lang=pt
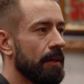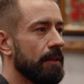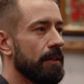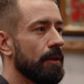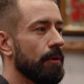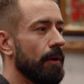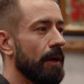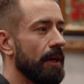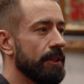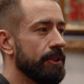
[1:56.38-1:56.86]
E
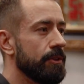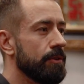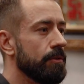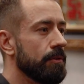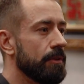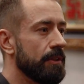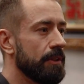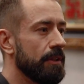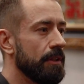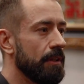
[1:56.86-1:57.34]
eu
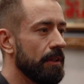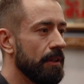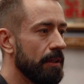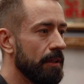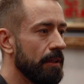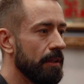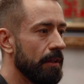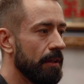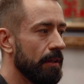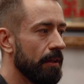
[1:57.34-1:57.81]
acho
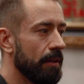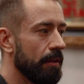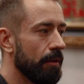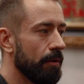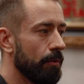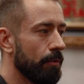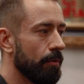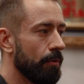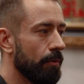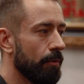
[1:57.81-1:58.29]
que
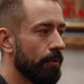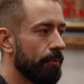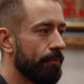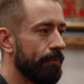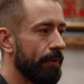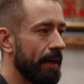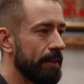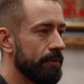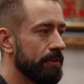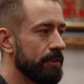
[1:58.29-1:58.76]
o
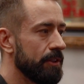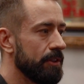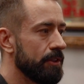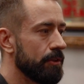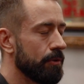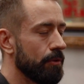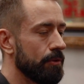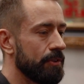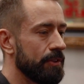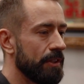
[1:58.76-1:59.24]
fato de a
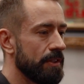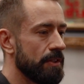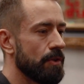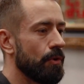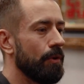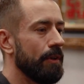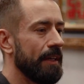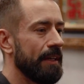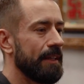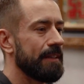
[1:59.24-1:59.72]
gente conseguir se
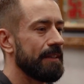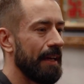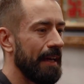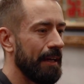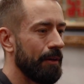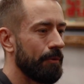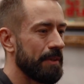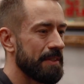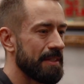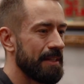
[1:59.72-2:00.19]

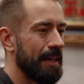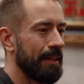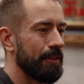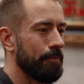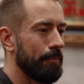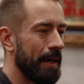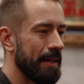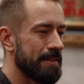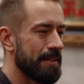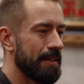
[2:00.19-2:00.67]
conectar com esse
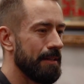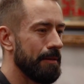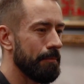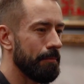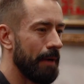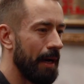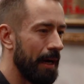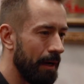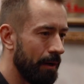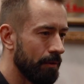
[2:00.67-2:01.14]
lado mais
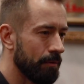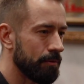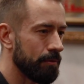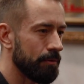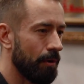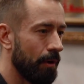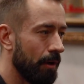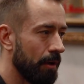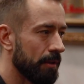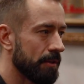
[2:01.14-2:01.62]
animal
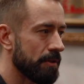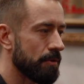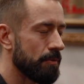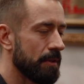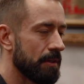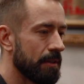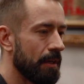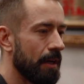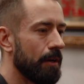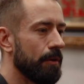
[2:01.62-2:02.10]
nosso
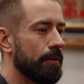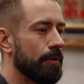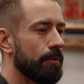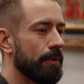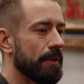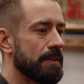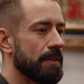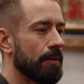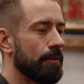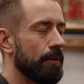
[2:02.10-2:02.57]
e tal, e
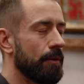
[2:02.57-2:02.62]
com essa